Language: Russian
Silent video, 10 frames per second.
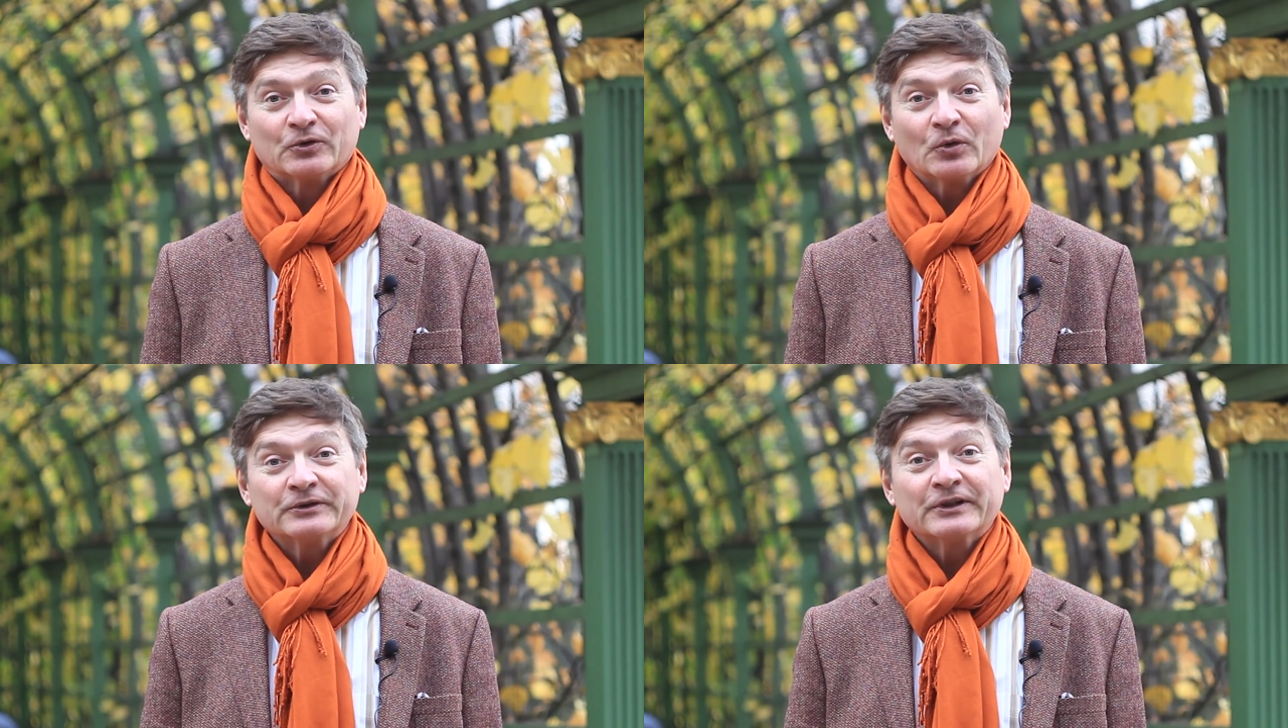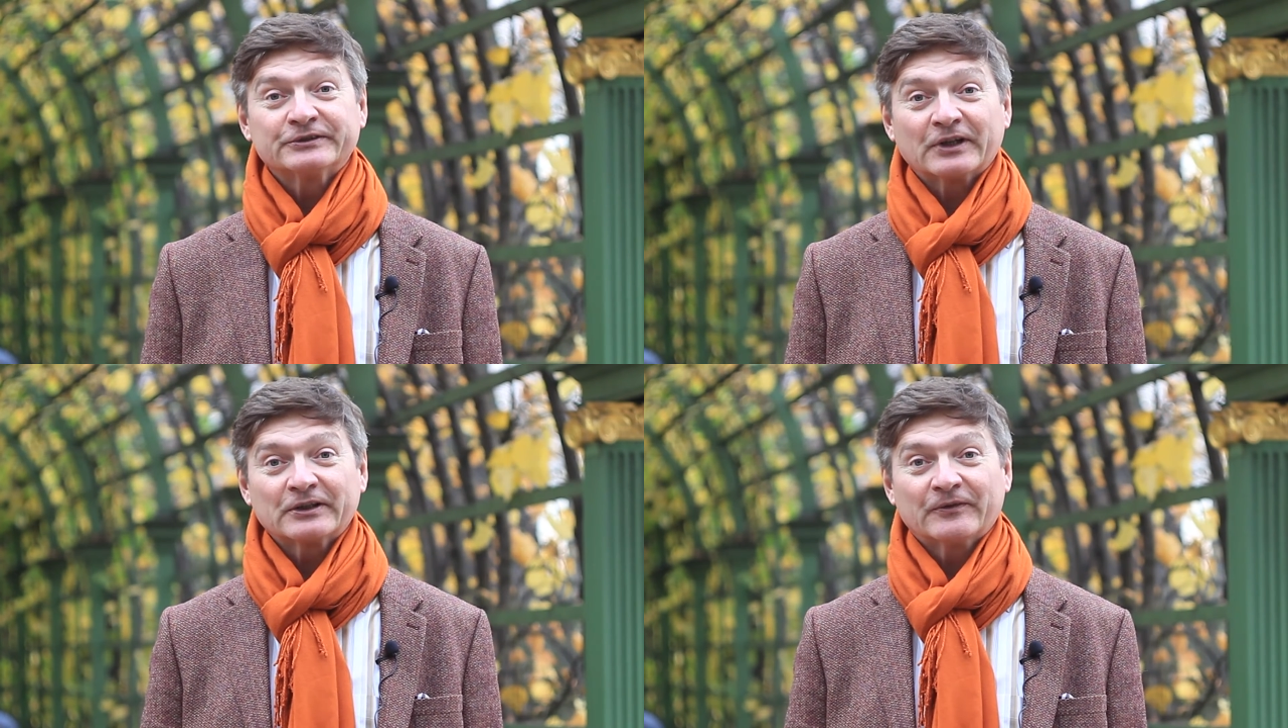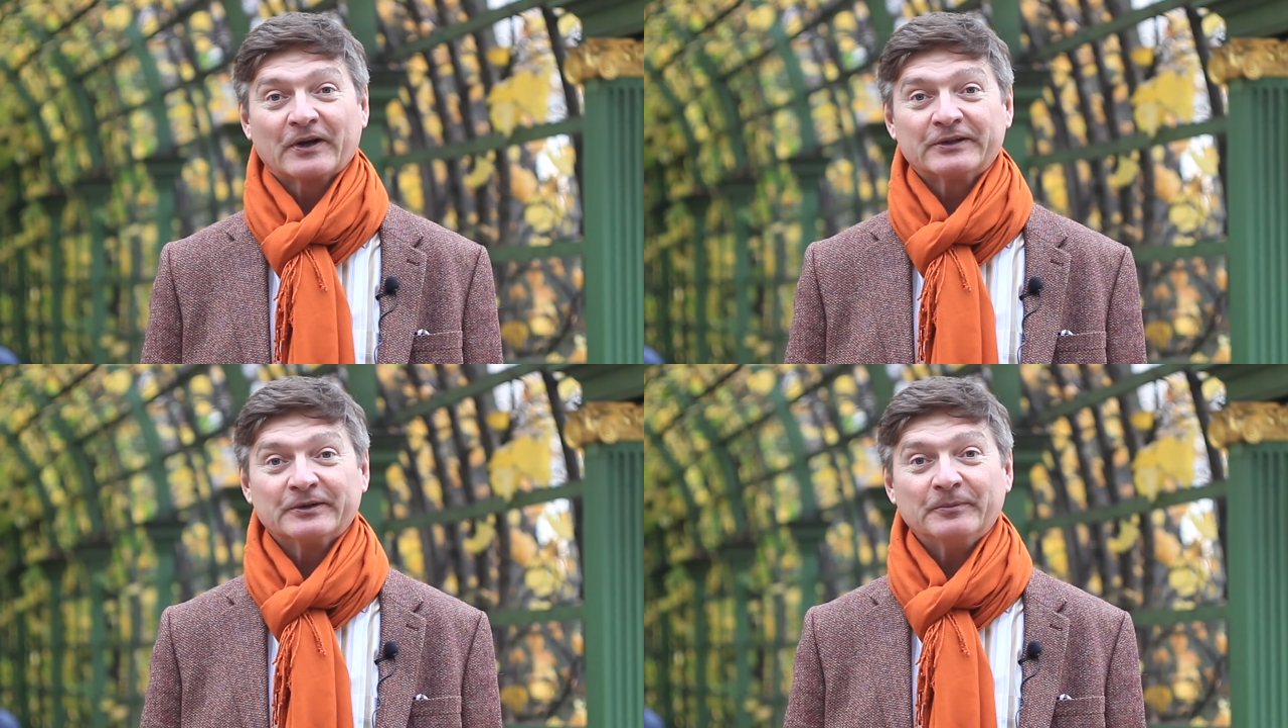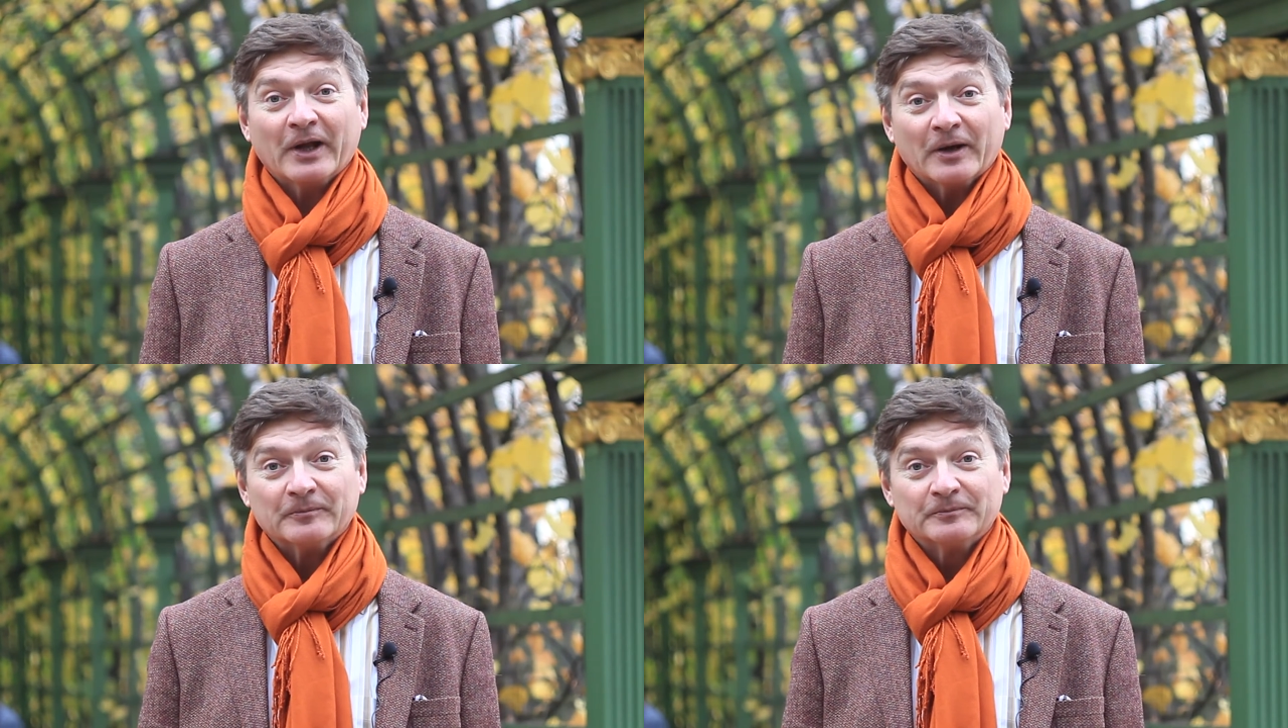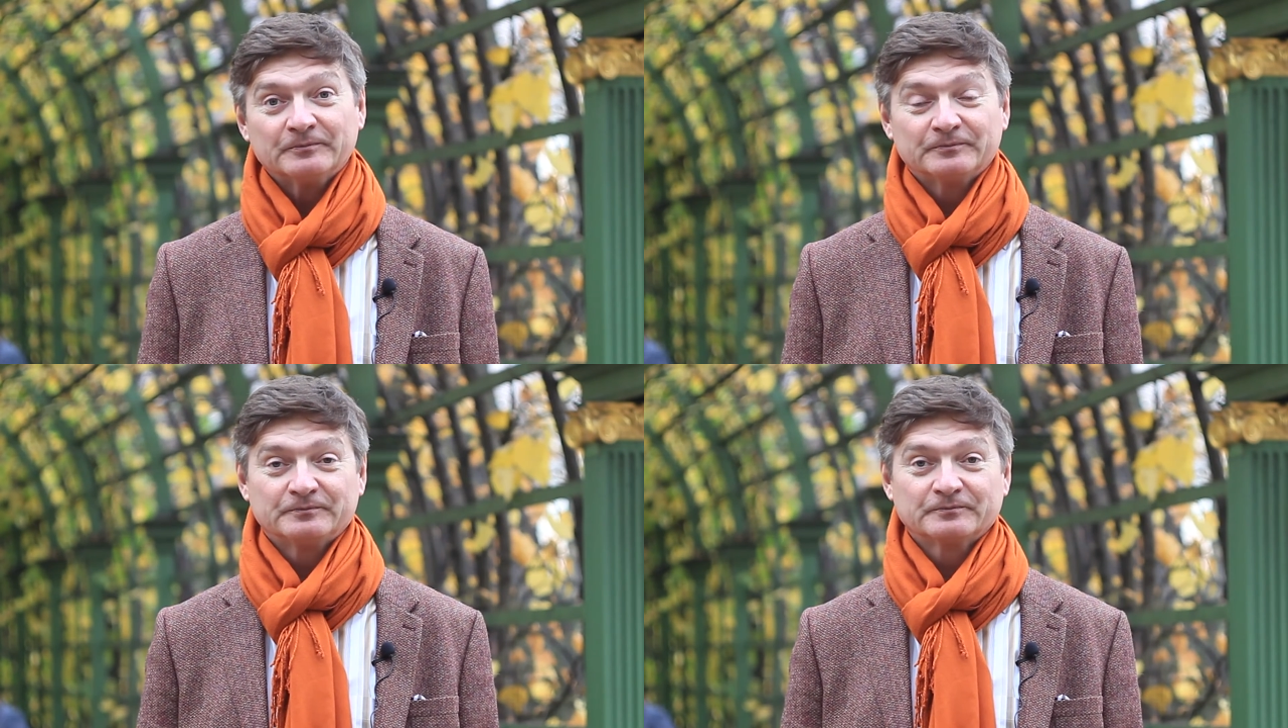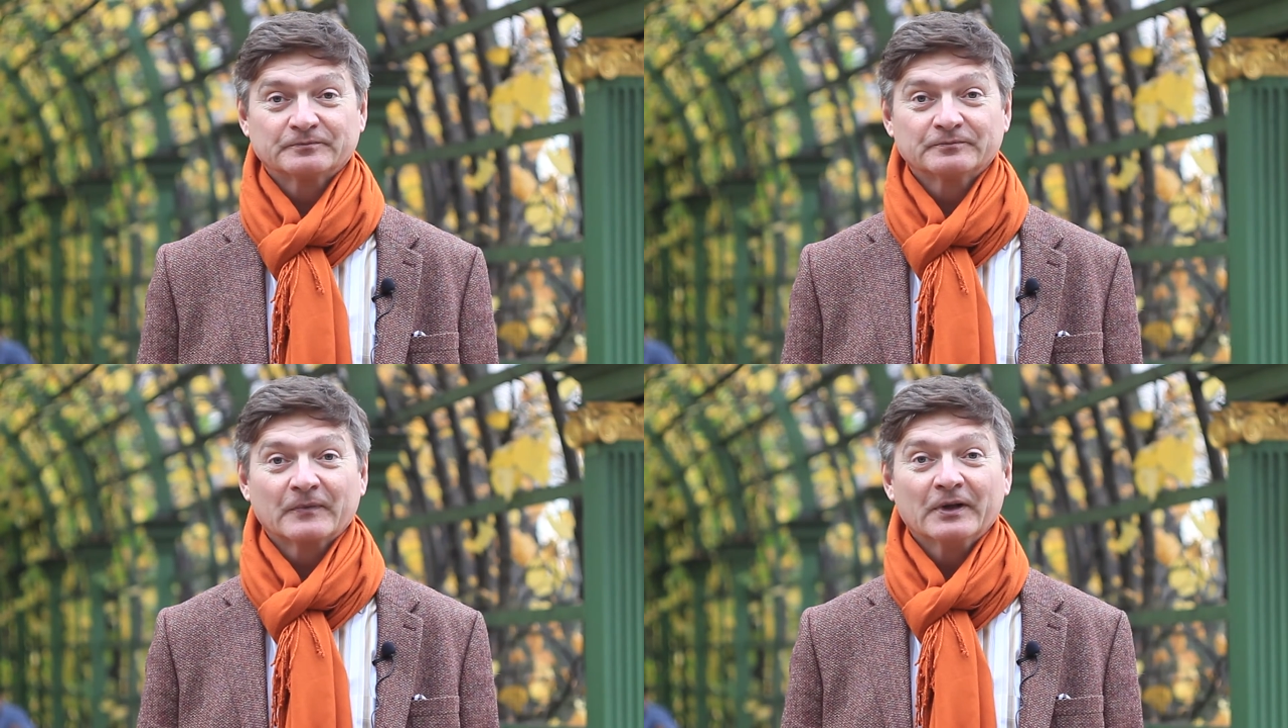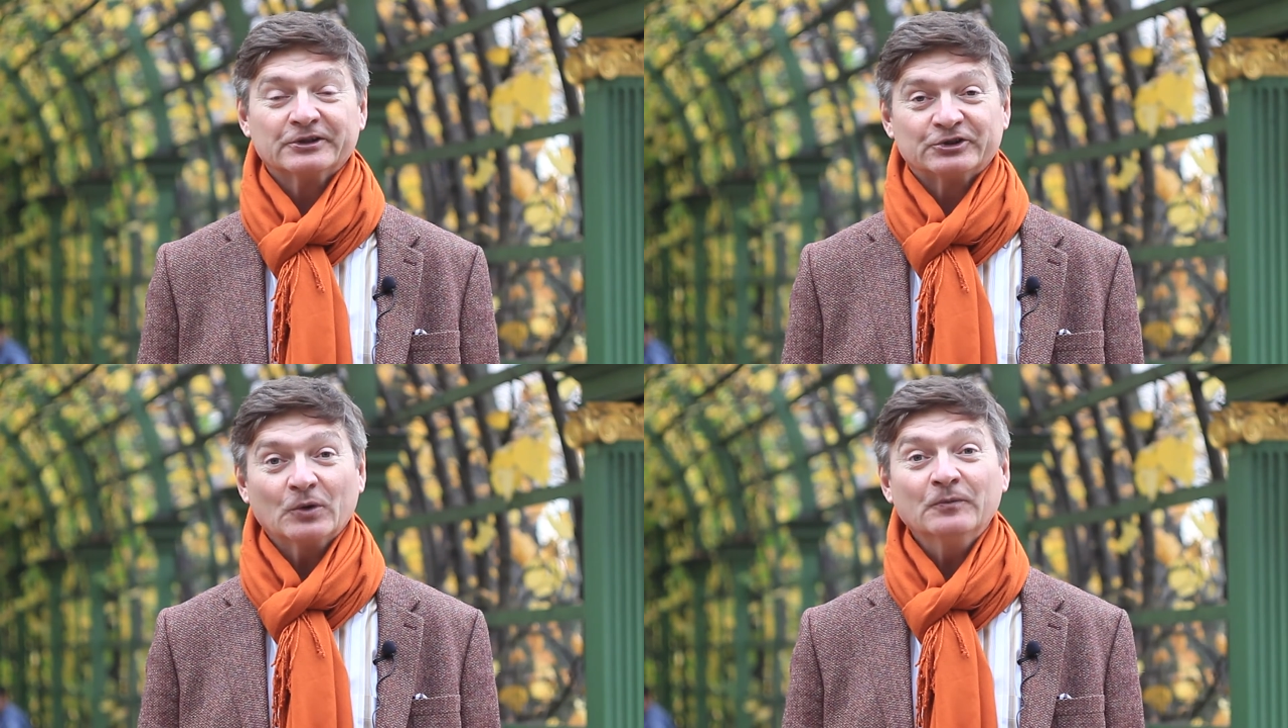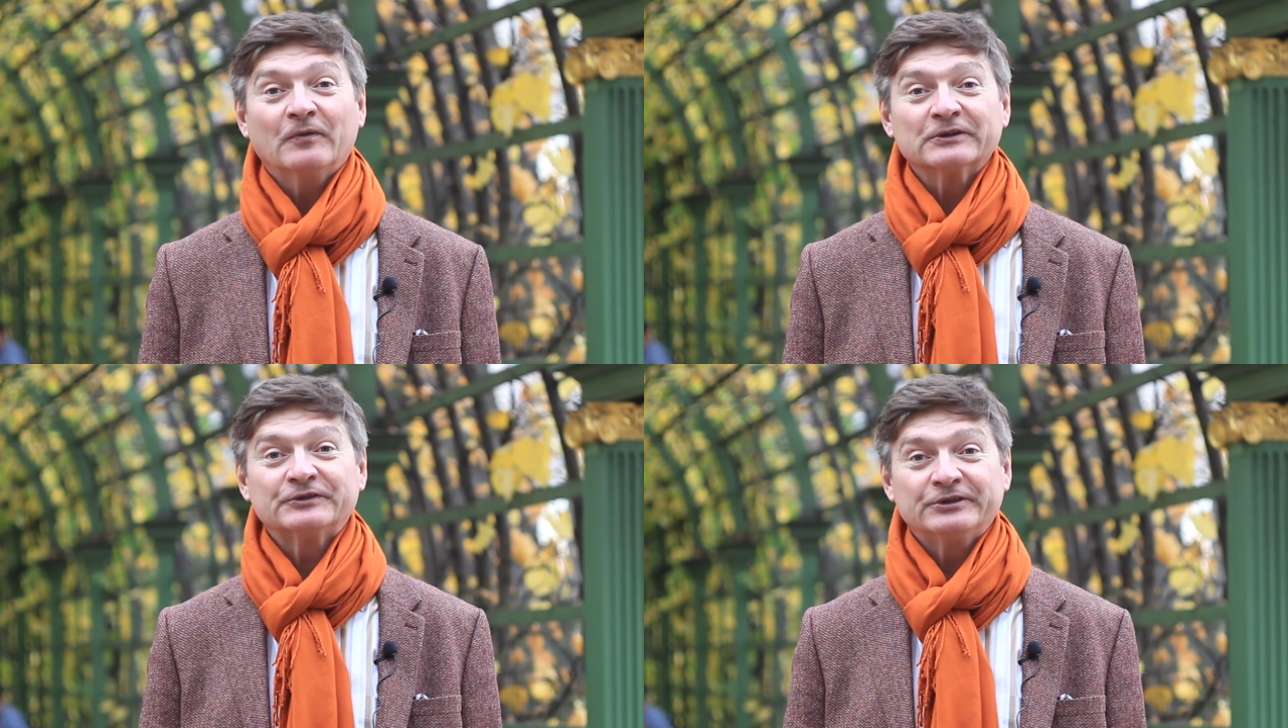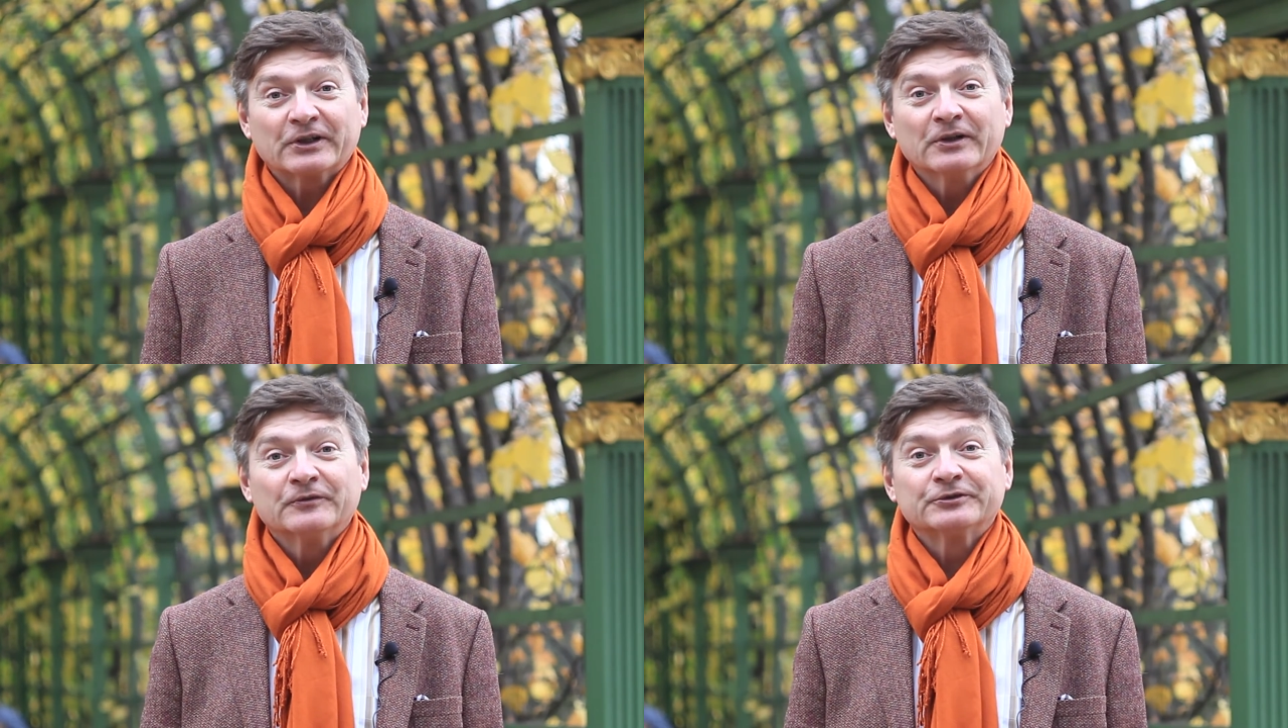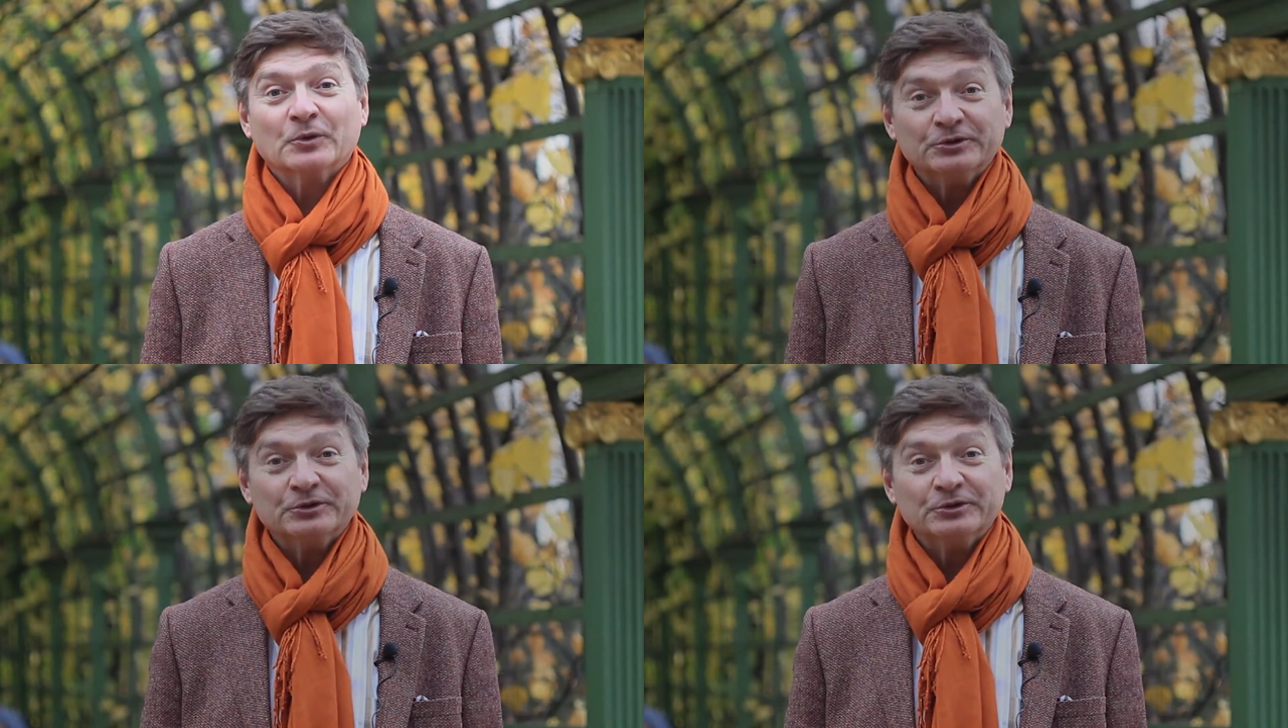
до 30 октября. Ждем вас всех в